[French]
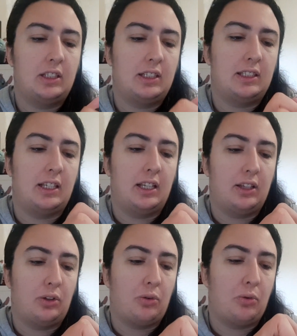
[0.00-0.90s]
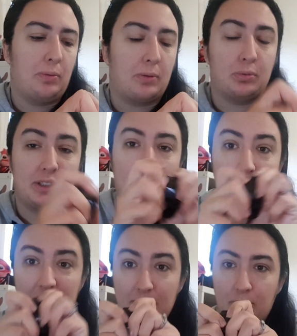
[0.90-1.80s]
C'est trop bien. En plus, c'est un
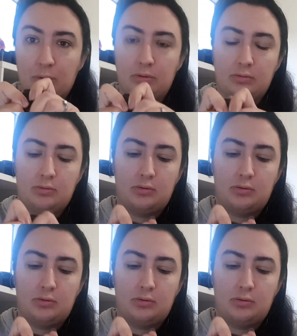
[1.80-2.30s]
petit pot.